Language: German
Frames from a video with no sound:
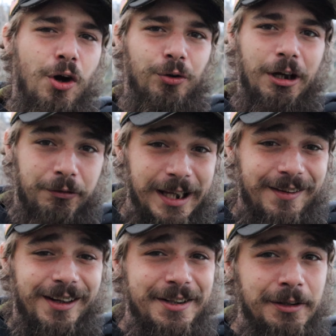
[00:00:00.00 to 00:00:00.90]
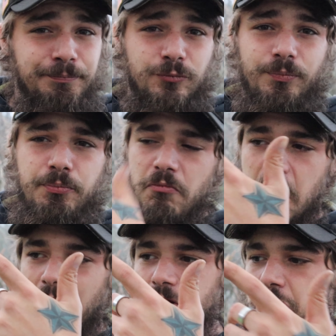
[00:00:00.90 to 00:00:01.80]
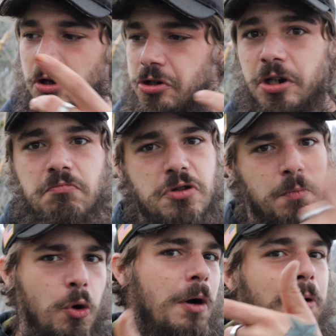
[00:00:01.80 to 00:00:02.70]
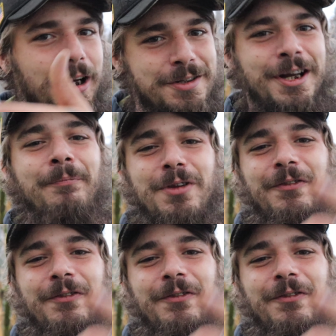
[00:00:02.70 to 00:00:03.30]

Und auf der Seite lasst euch die Smoker-Playlist Ja?